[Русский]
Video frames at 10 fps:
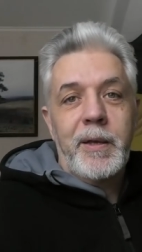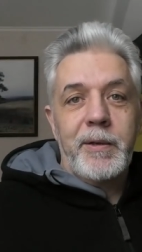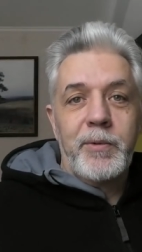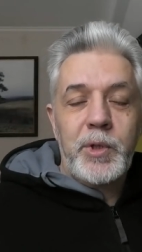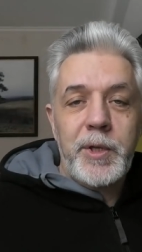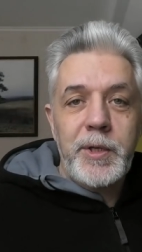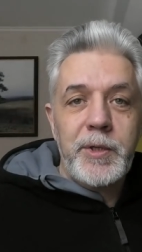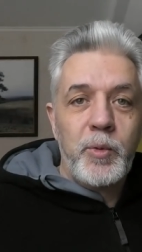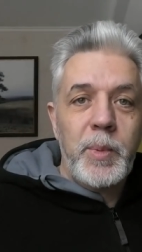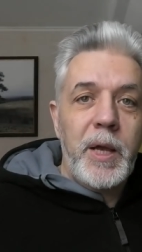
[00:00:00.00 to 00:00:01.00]
И вот они
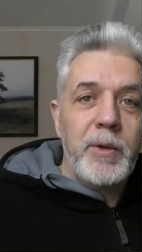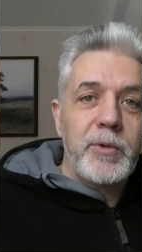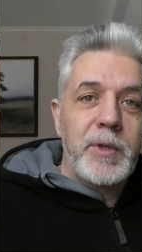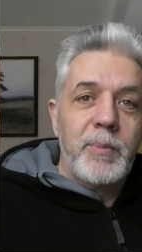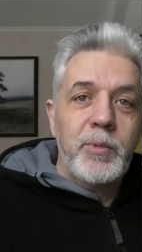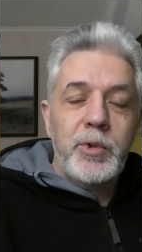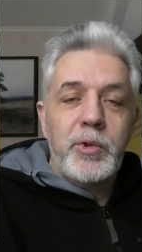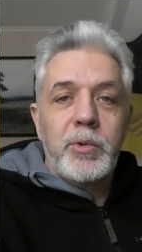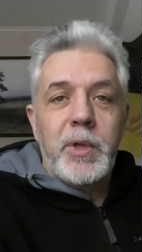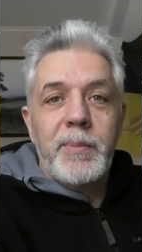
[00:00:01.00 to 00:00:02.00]
изумляются тому,
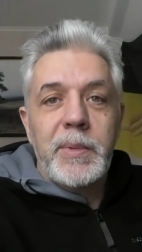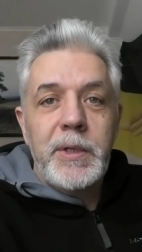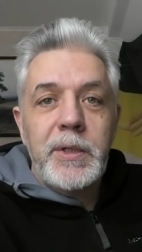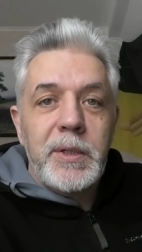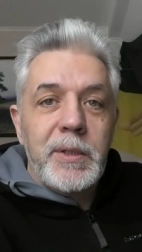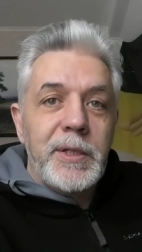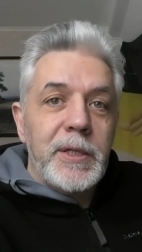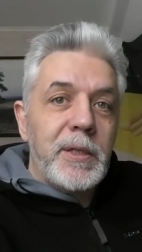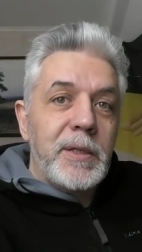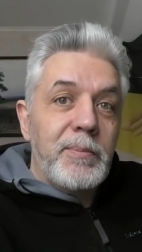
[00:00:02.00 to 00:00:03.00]
что там их
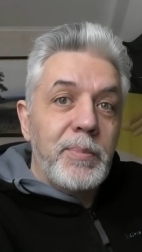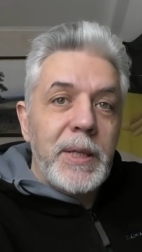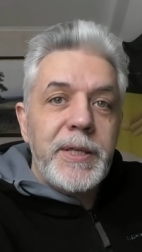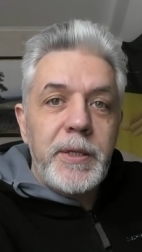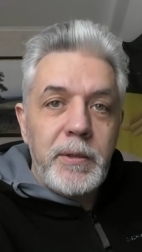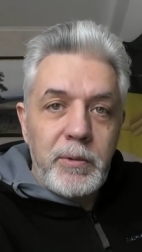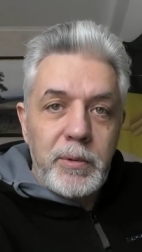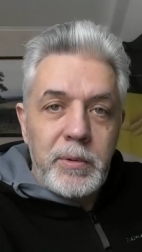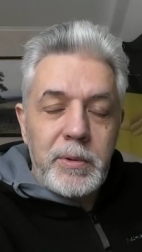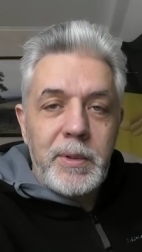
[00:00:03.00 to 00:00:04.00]
где-то там
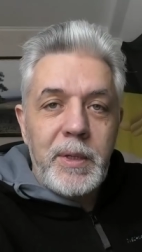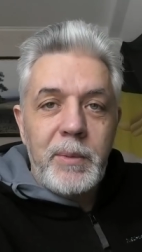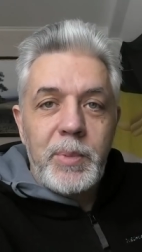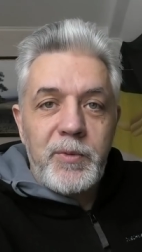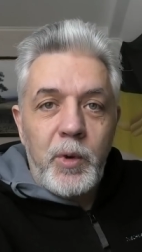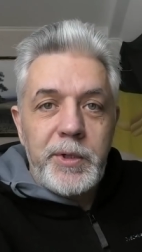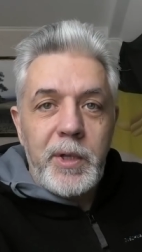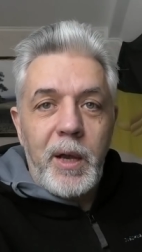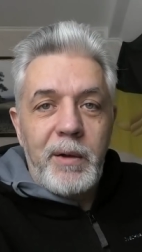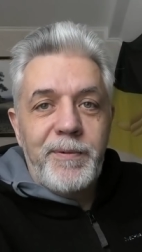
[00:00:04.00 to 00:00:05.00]
блокируют.
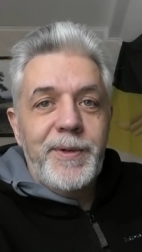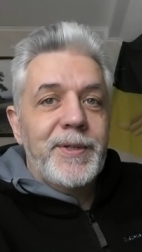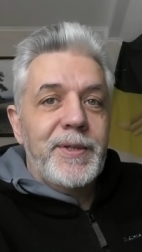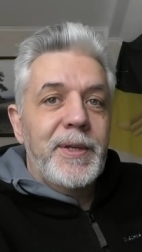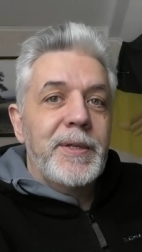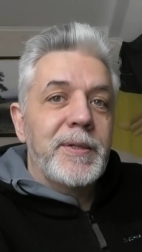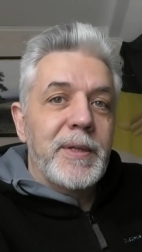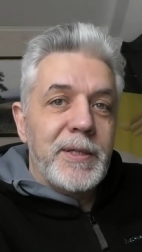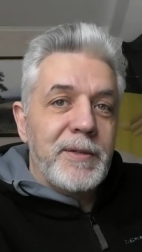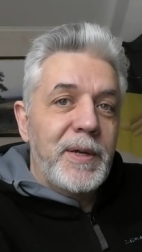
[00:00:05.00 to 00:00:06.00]
Позвольте, а вы здесь
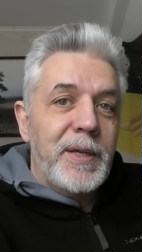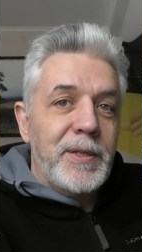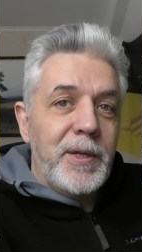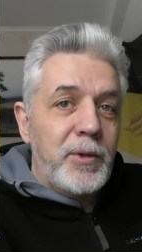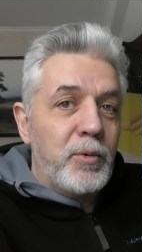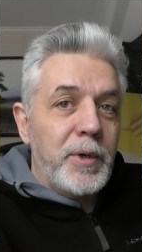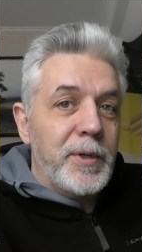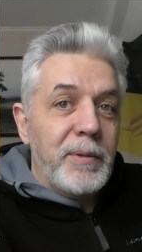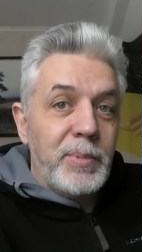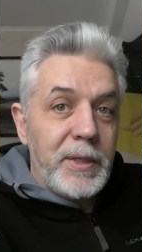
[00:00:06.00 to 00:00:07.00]
на своей
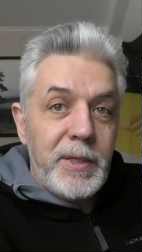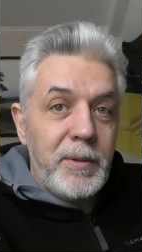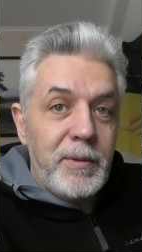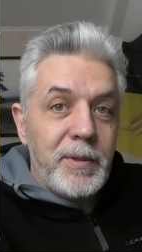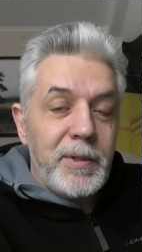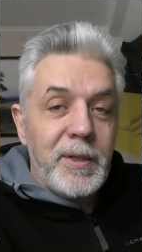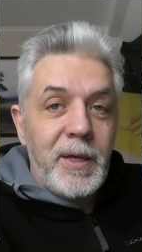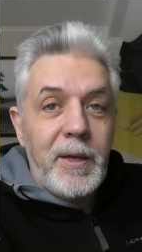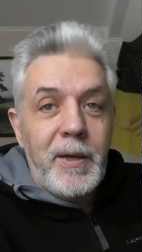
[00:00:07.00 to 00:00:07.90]
территории не блокируете?